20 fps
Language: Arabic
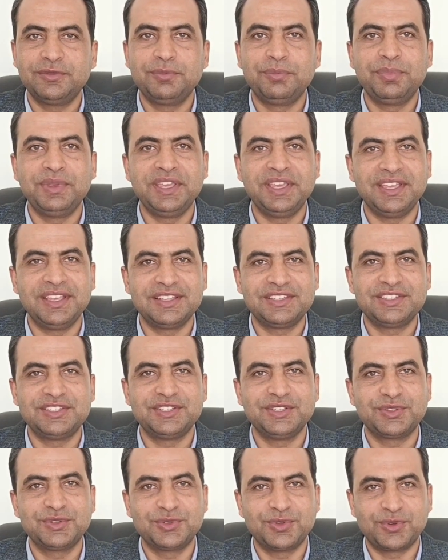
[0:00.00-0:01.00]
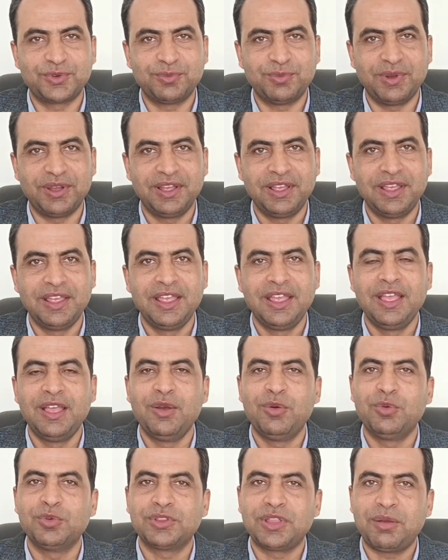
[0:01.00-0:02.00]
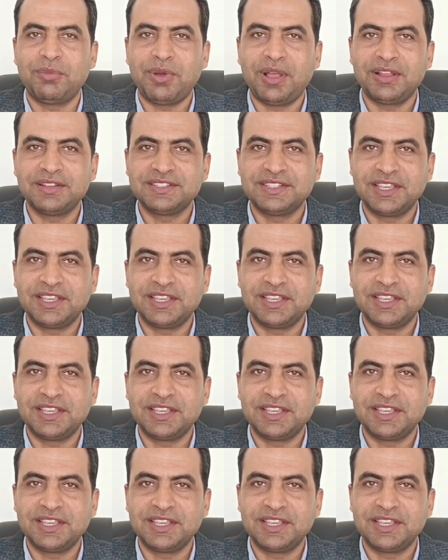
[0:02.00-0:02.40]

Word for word: تخفيض بي اتش التربه وطبعا